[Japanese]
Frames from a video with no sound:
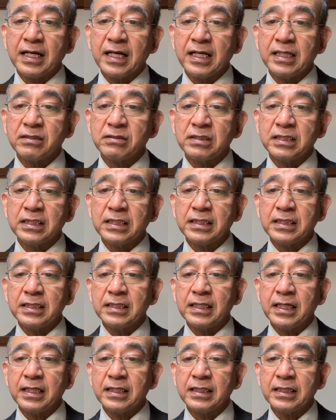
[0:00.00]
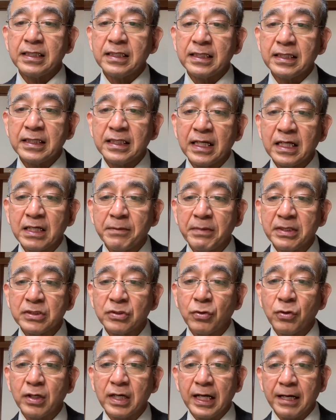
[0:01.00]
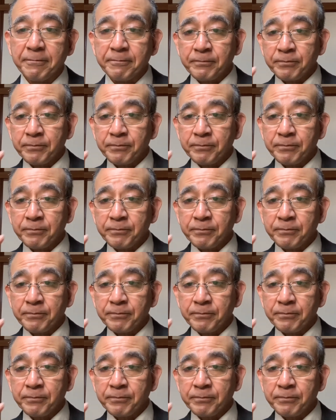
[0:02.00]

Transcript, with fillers: えずにいられましょうか。